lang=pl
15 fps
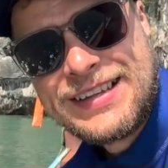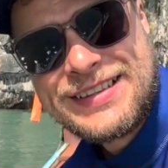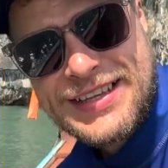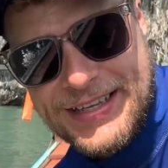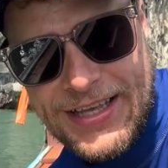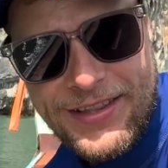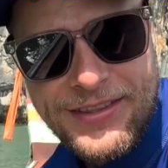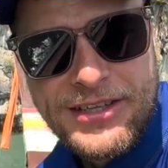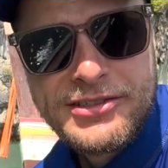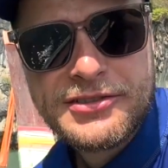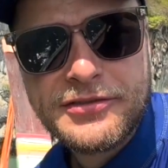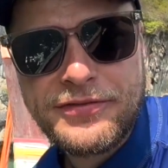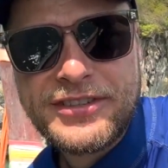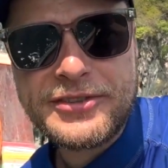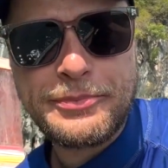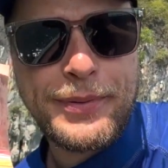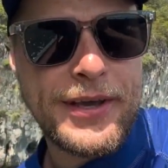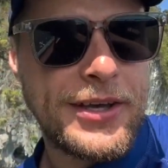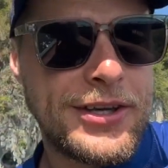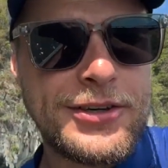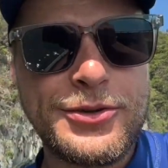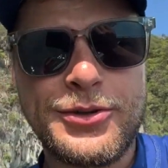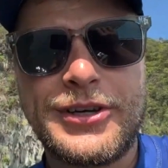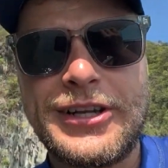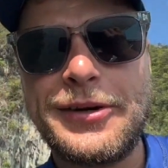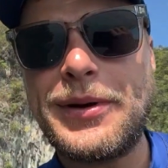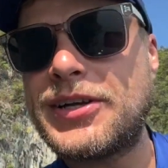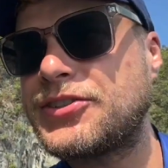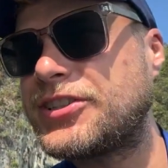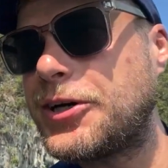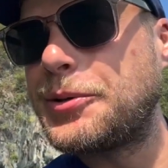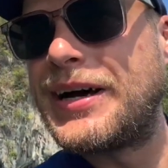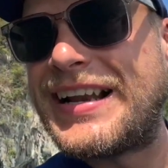Na jednej z wyspie ukryła się